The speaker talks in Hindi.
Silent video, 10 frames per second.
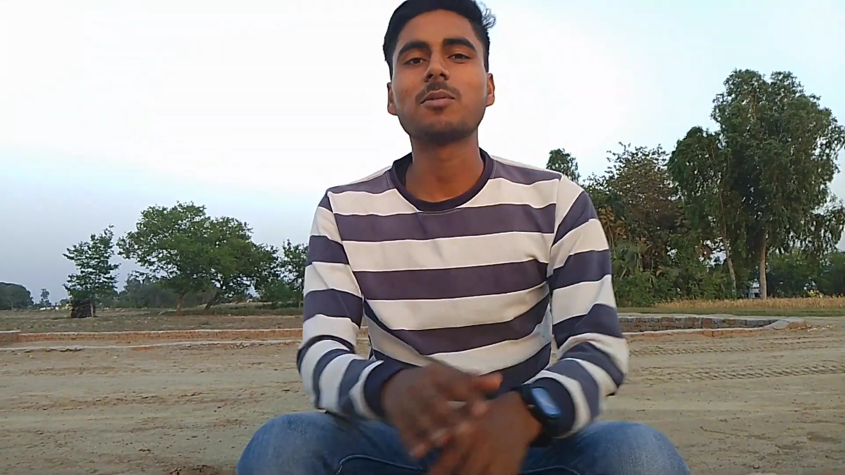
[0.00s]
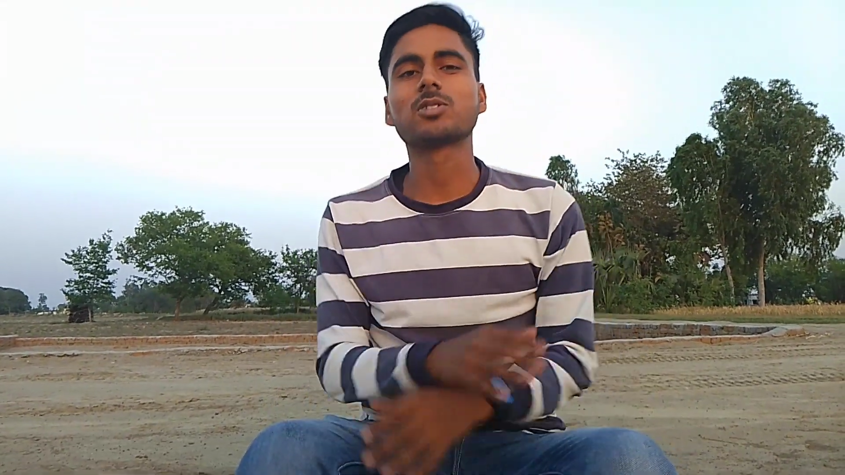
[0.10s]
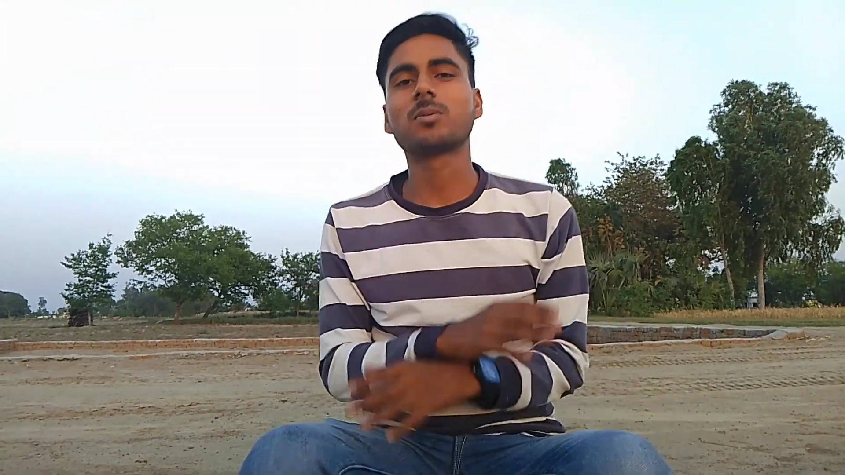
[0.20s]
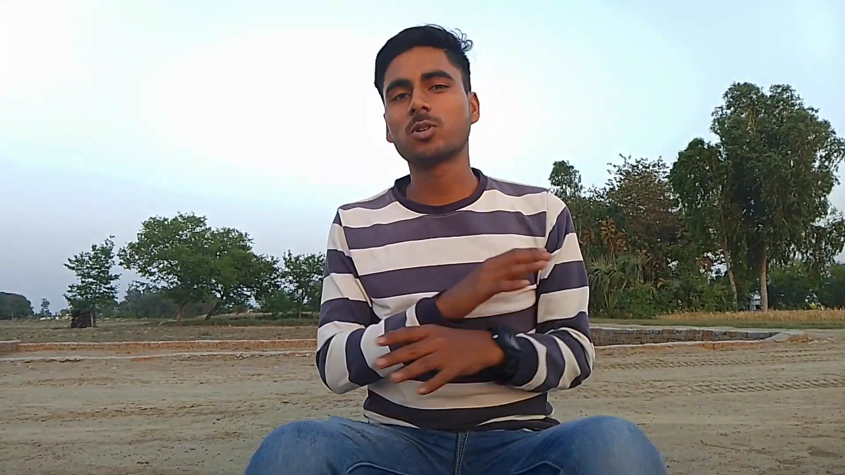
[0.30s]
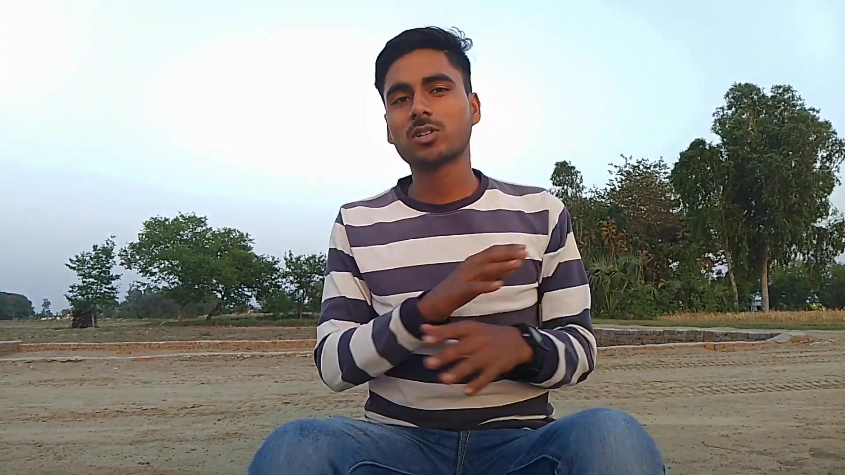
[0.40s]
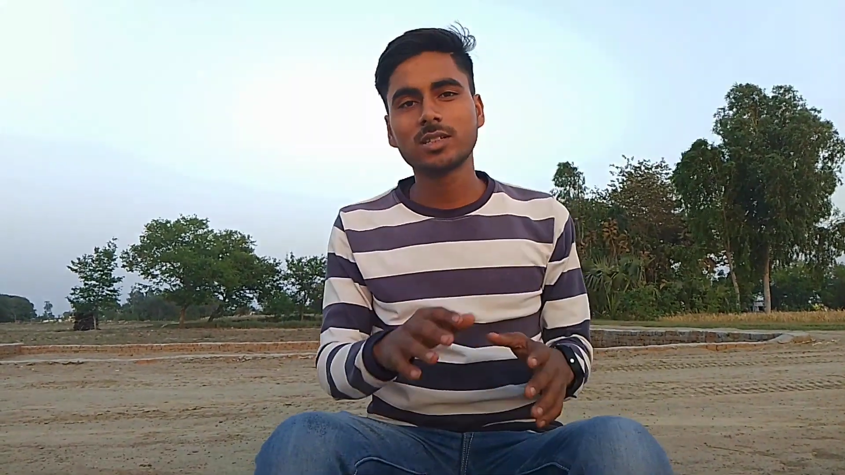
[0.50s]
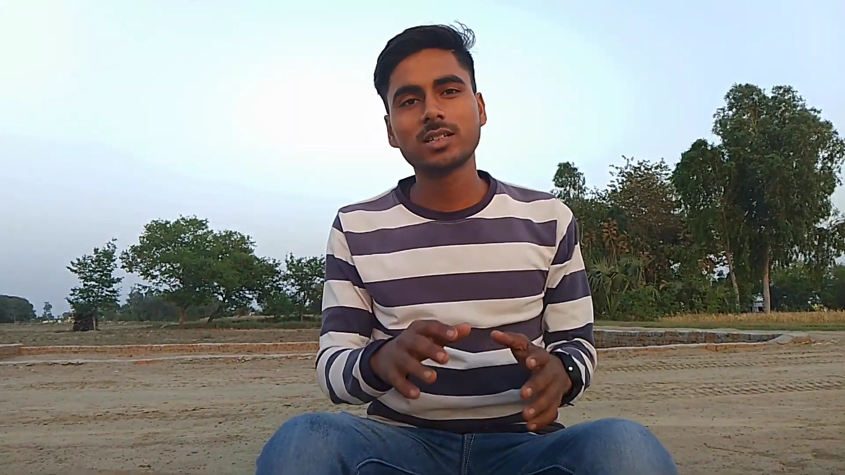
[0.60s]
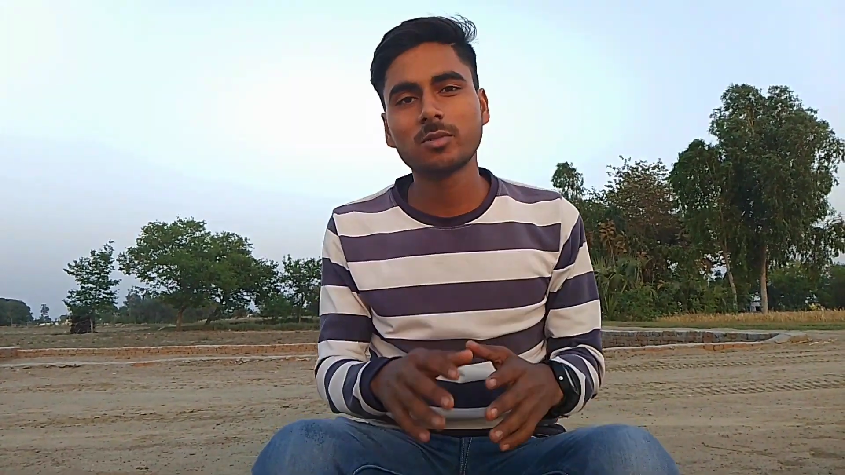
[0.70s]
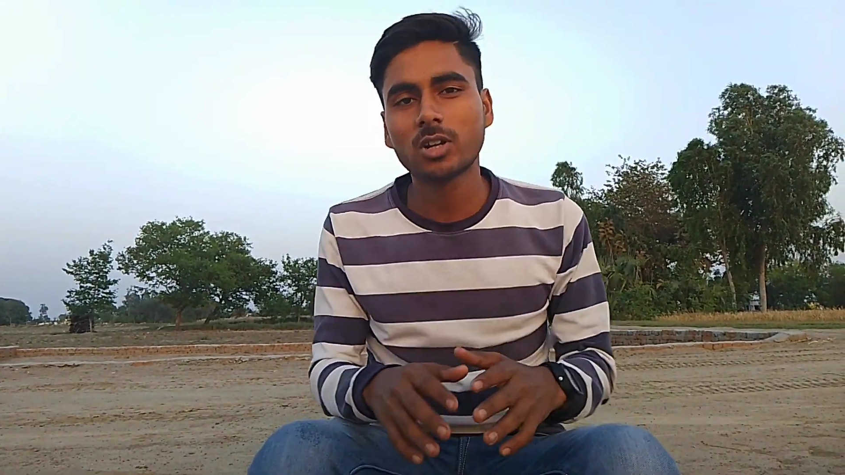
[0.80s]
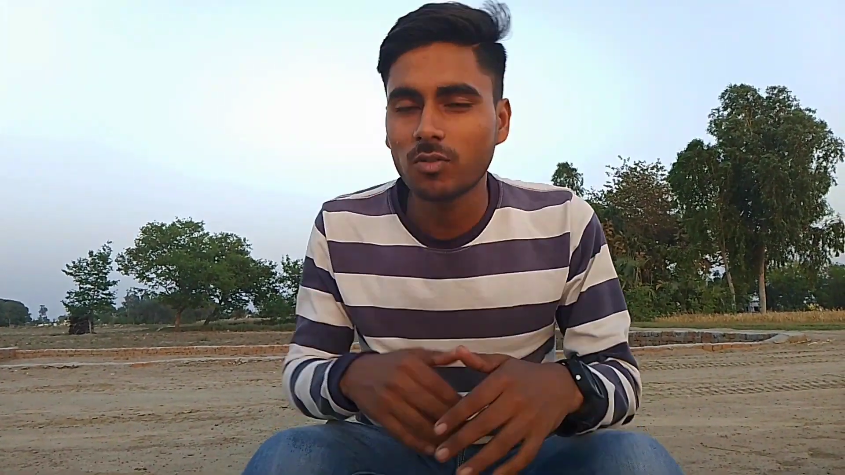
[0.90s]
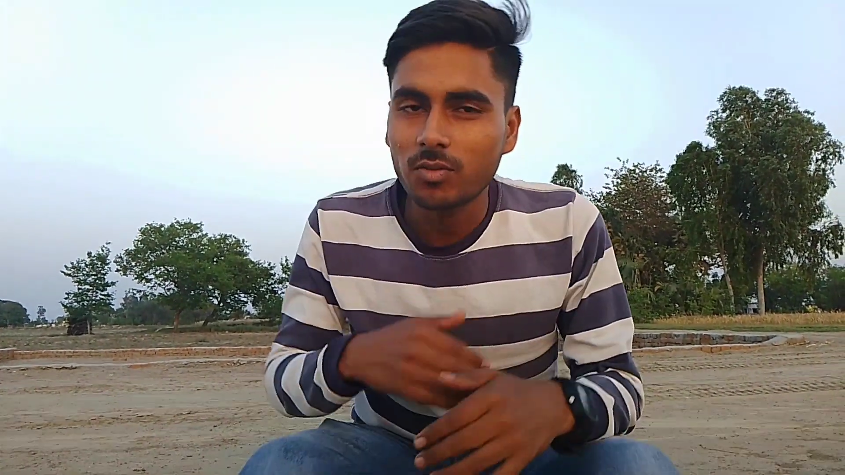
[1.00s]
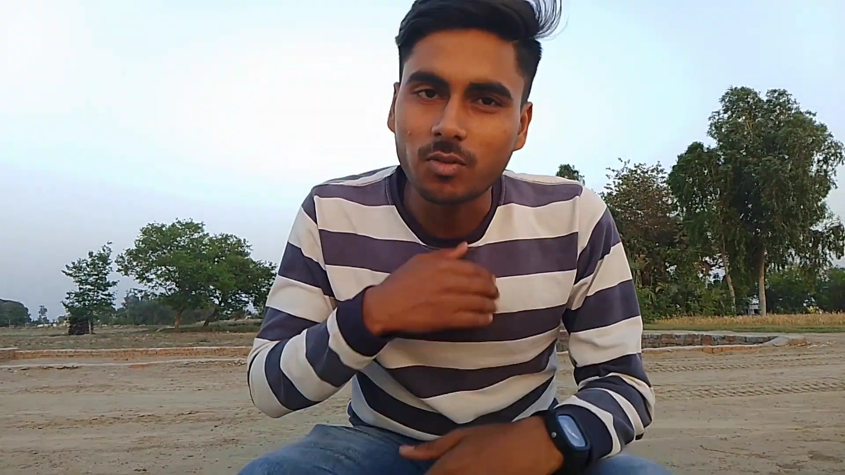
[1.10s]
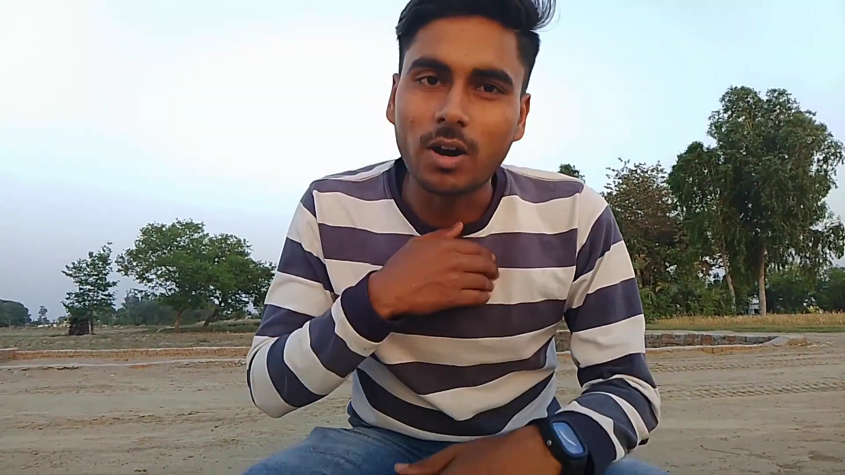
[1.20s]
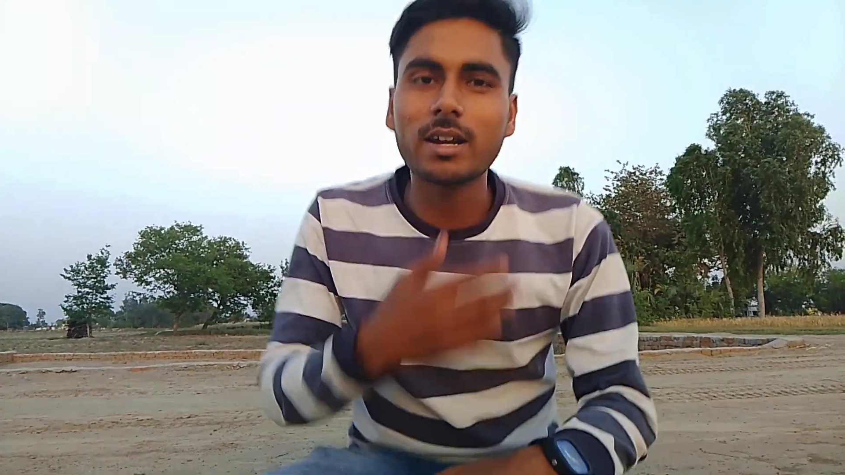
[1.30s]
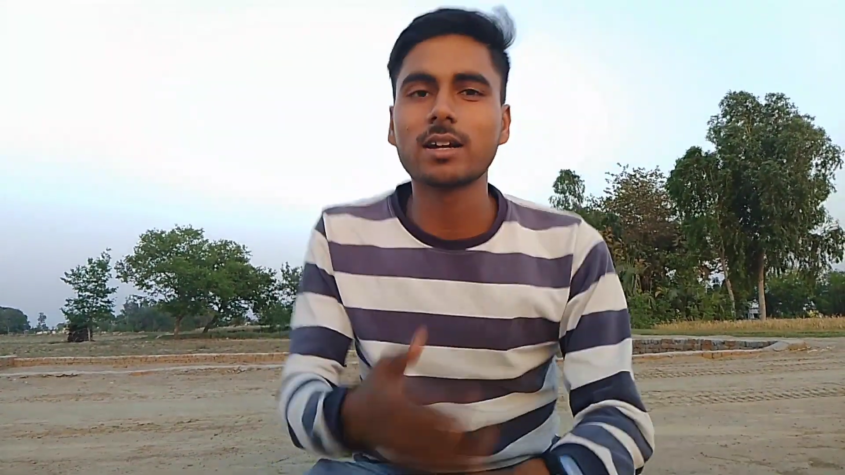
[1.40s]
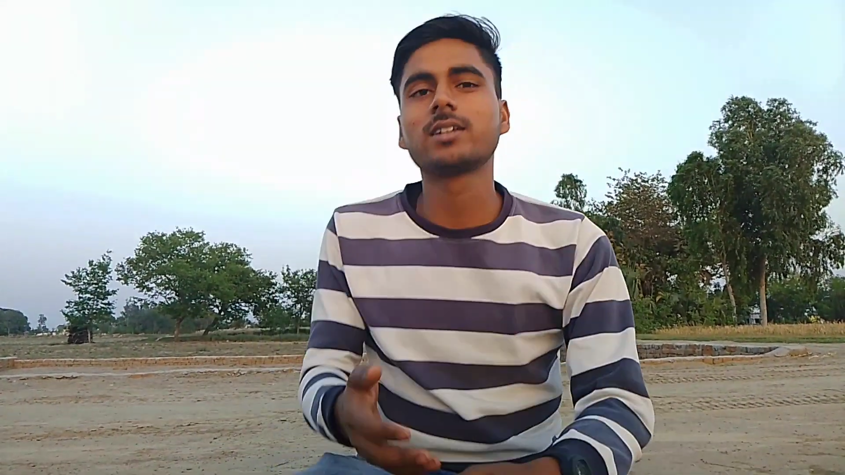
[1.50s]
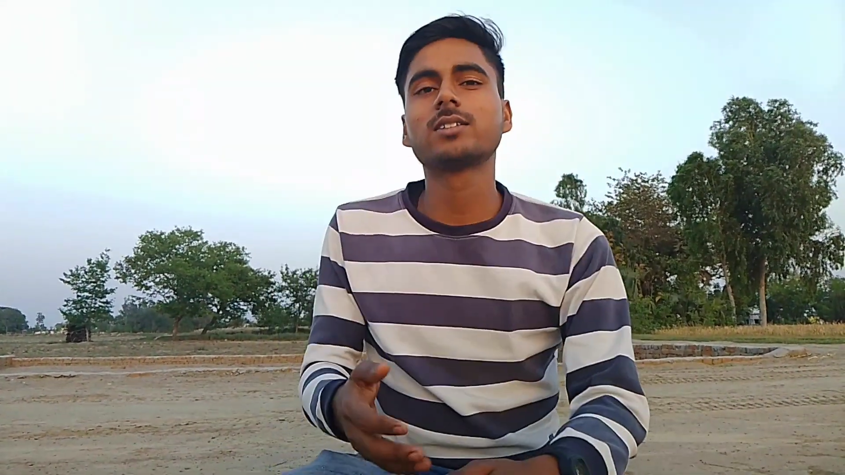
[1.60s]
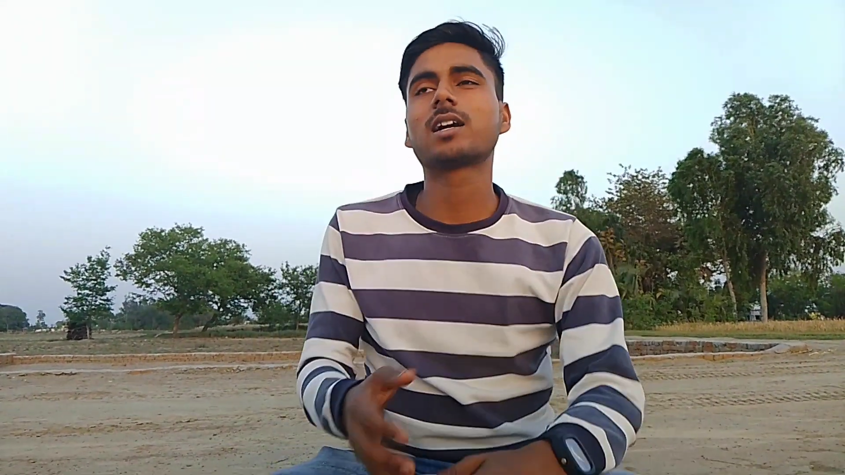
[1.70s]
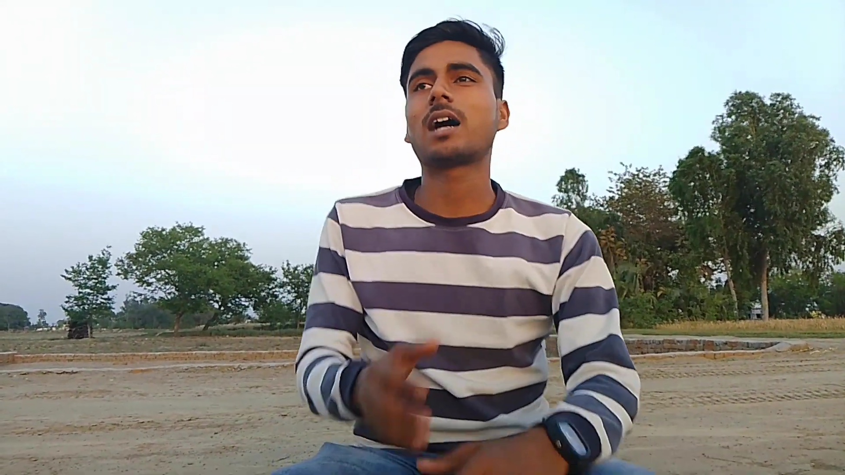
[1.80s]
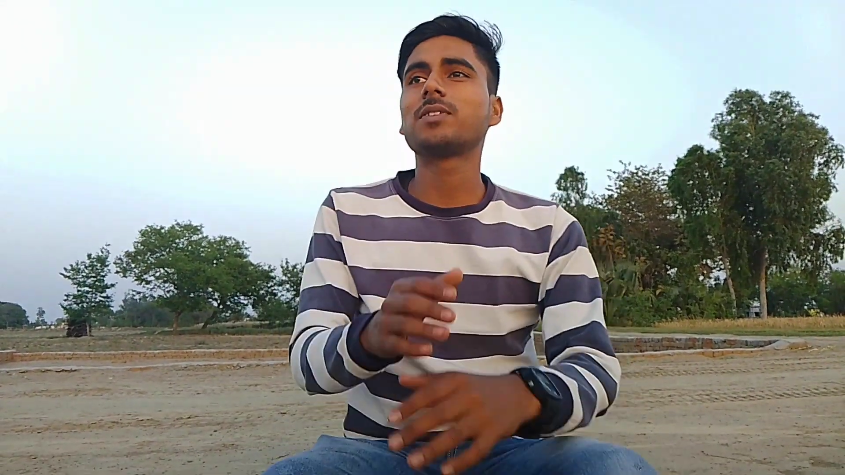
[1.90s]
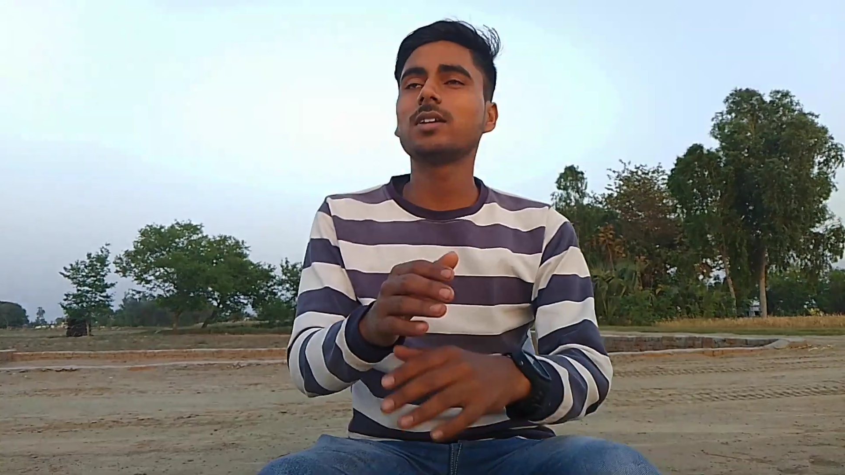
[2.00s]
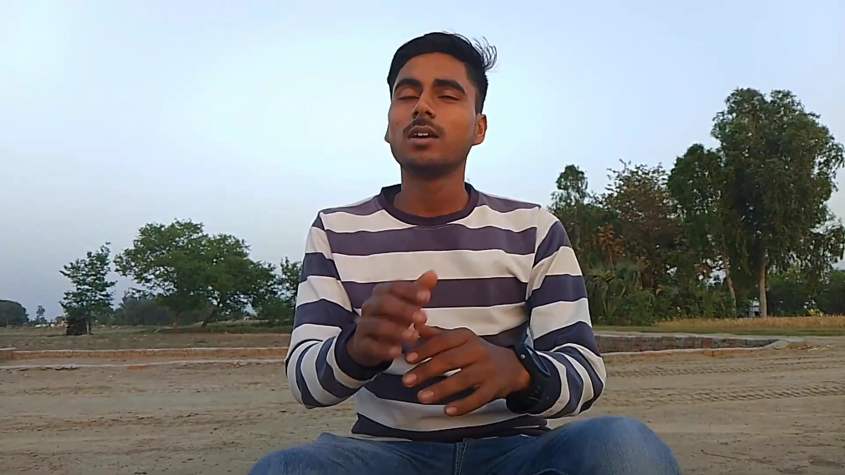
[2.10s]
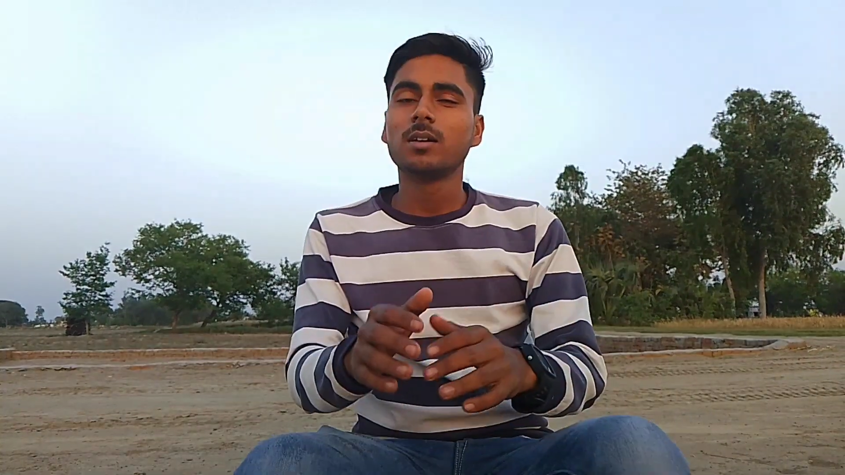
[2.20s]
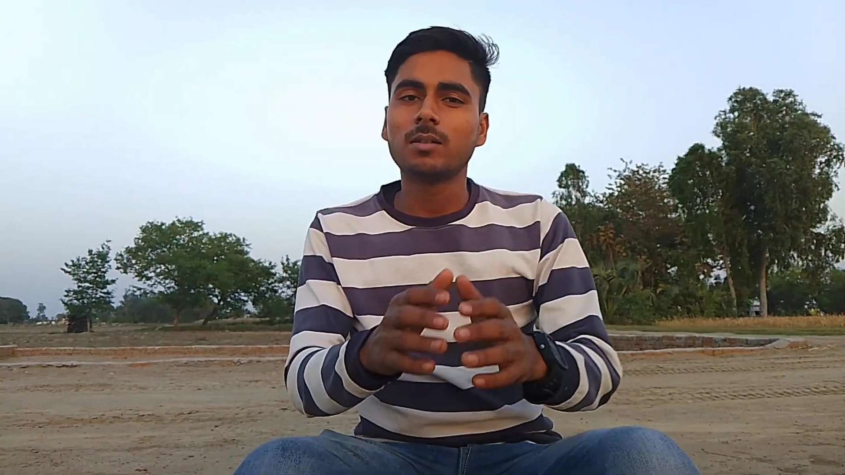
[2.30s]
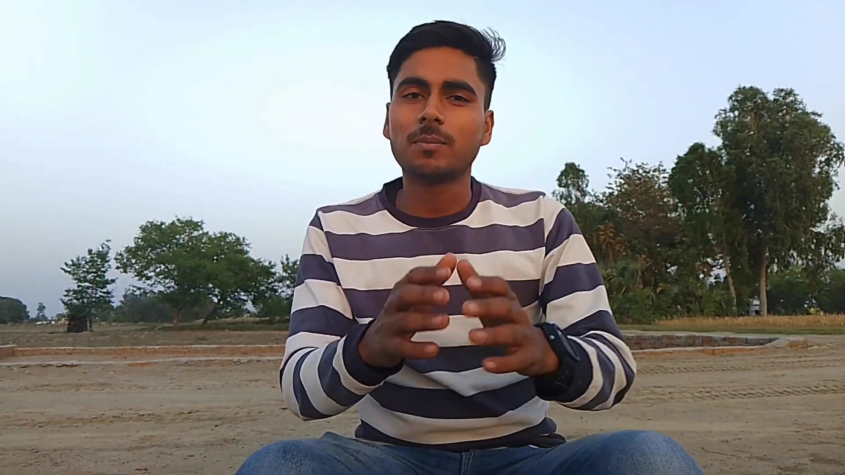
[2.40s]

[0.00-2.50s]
आप लोग सपोर्ट कीजिए मुझे वायरल कीजिए काफ़ी